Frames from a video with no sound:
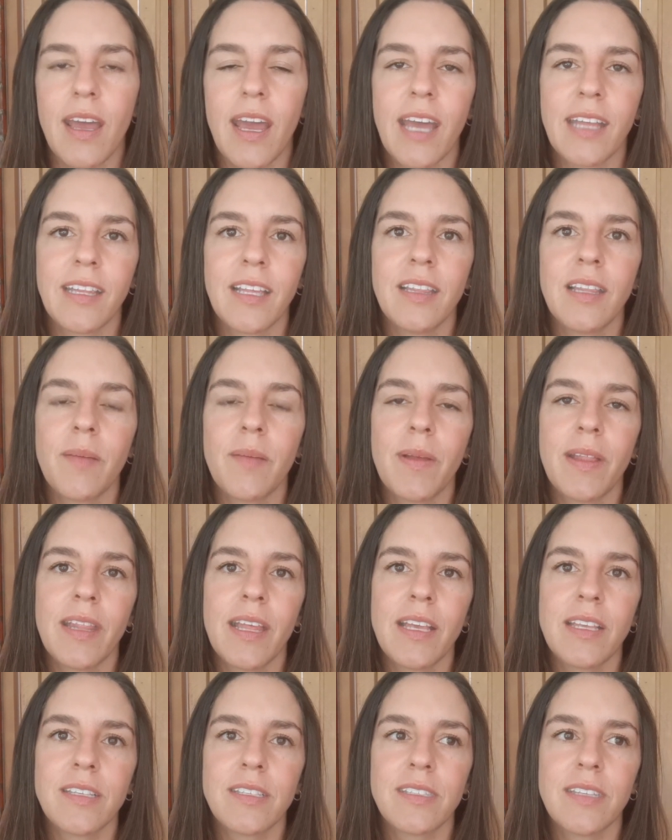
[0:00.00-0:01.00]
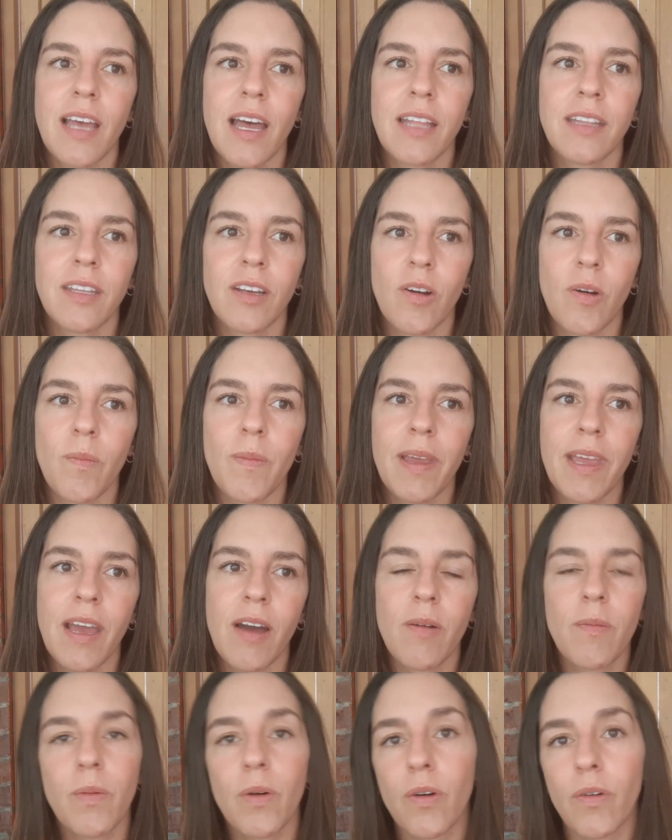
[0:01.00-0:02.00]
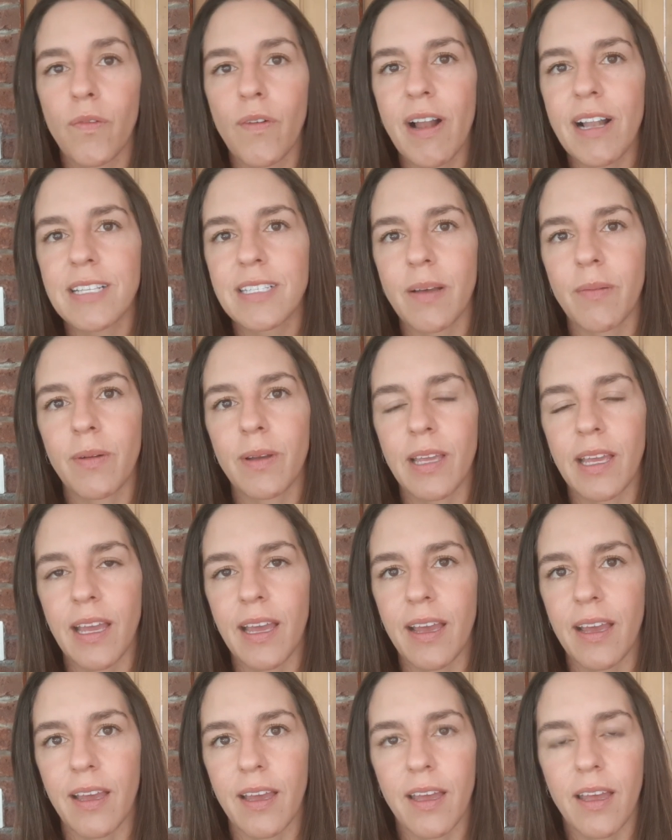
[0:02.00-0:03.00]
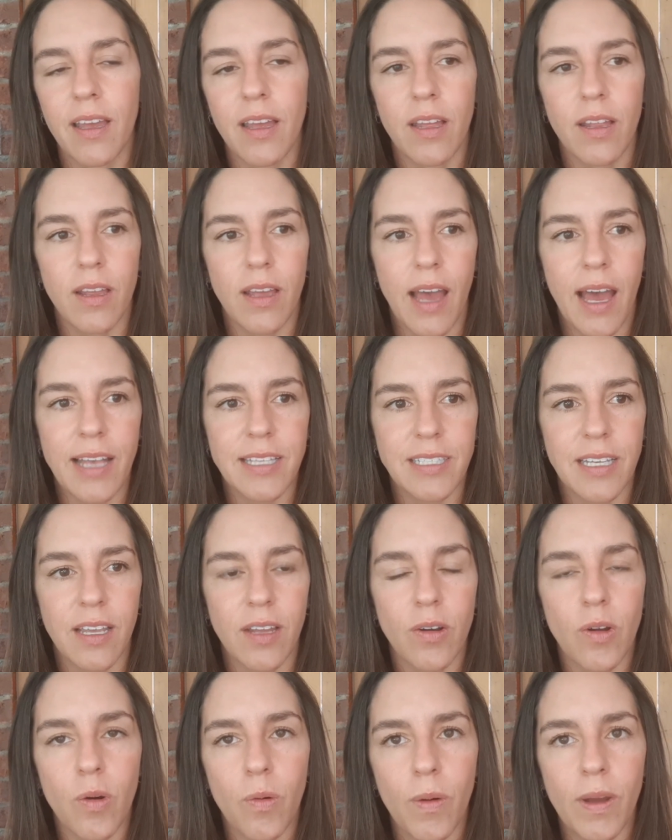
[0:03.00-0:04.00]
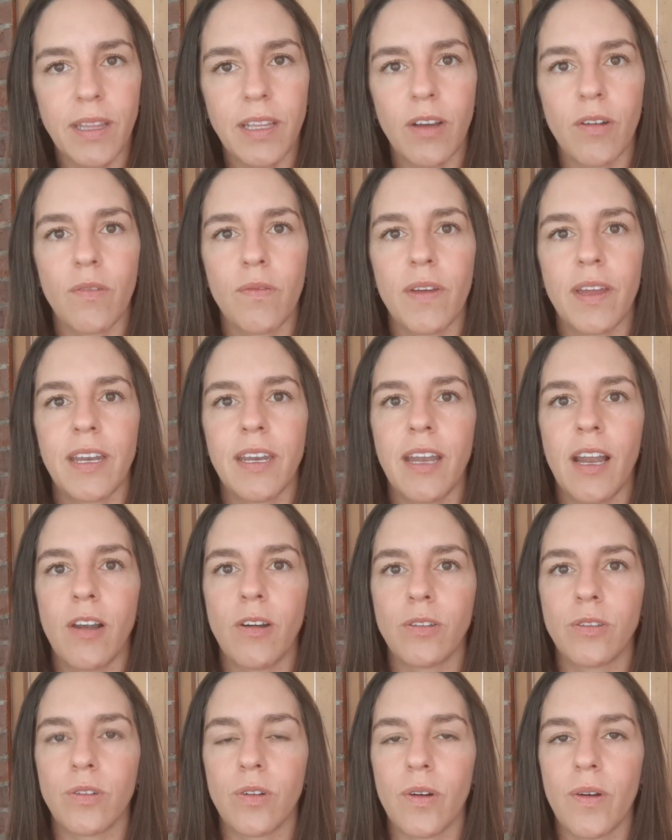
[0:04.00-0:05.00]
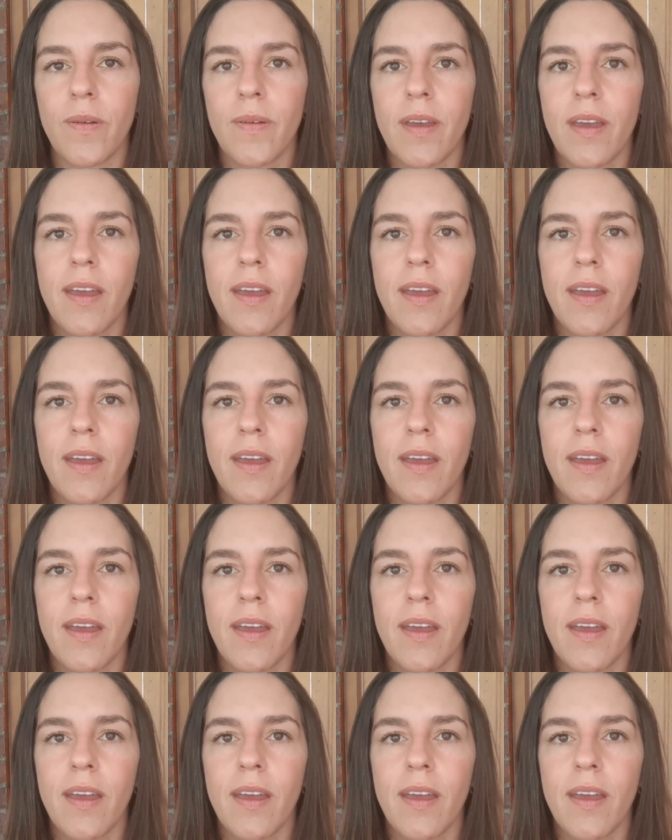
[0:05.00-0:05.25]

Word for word: Esta independencia, entre comillas, es un poco falsa porque hace que nos cueste confiar en el otro.